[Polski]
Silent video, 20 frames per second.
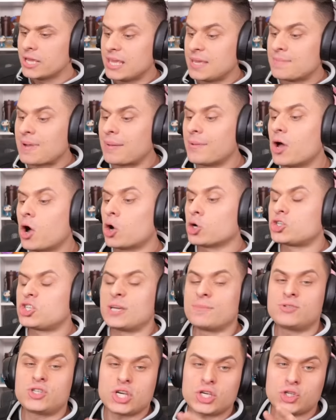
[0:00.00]
I mamy
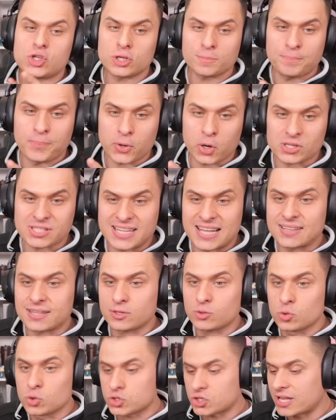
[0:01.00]
80%
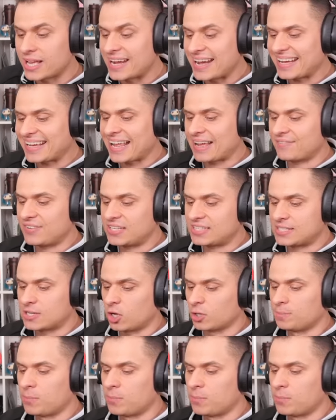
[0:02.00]
już rękawice